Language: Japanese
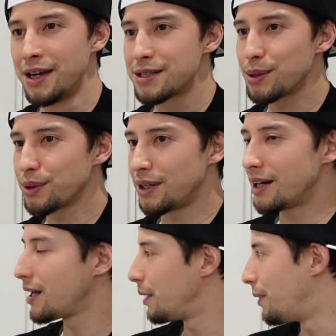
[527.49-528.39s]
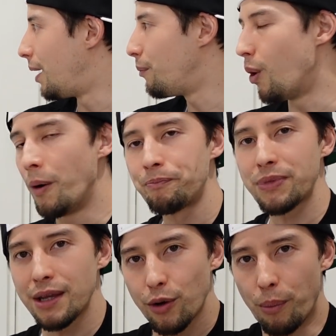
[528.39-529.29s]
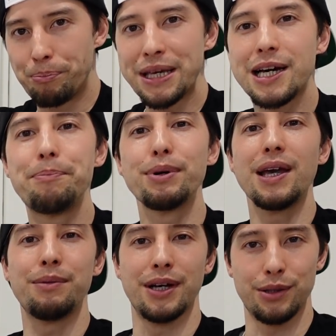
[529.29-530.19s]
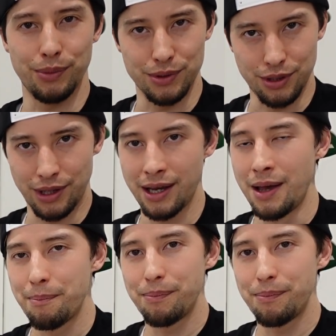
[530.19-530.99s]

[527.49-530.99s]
そうでなければもう、ピックアップゲームだと思うんですよね。